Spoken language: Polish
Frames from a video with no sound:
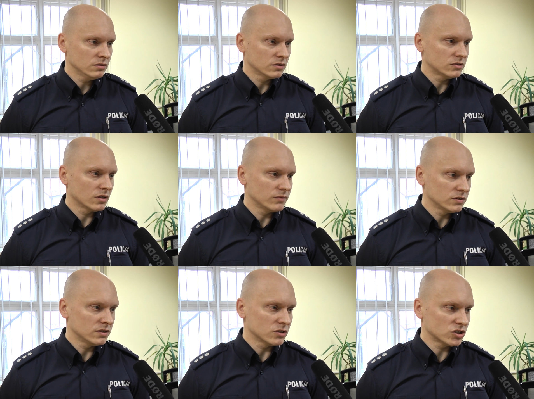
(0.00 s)
jest coraz
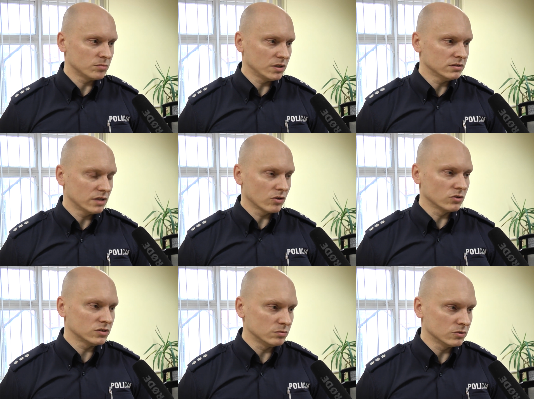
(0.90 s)
więcej zatrzymań na
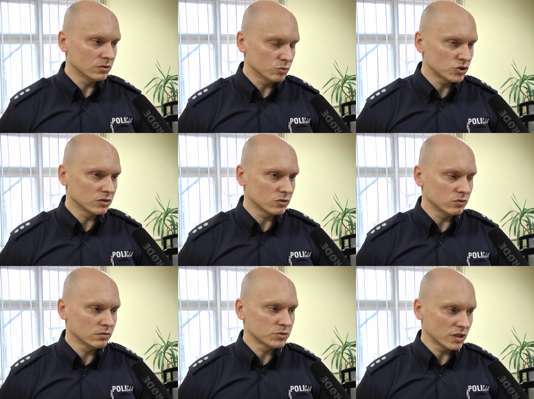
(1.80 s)
gorącym uczynku
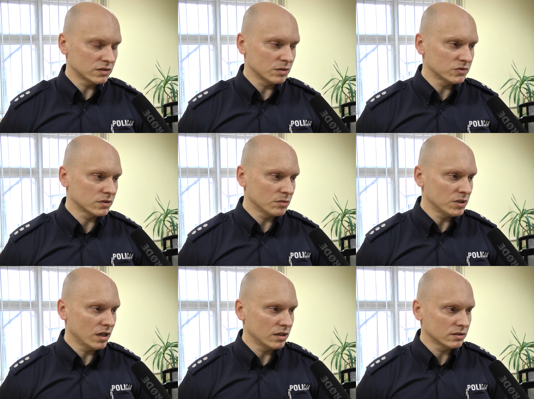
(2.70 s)
przestępstw
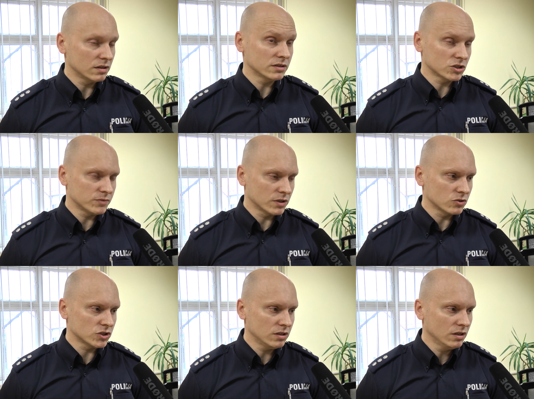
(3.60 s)
kryminalnych, a także
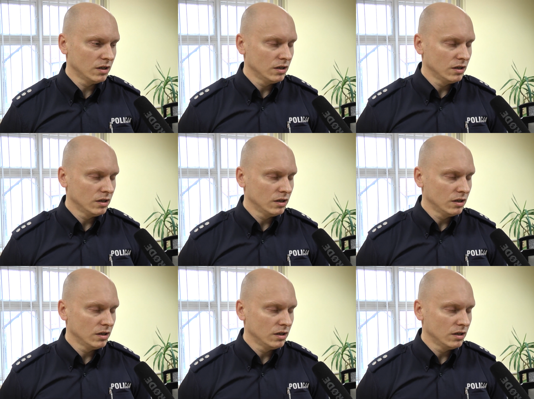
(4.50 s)
wykroczeń,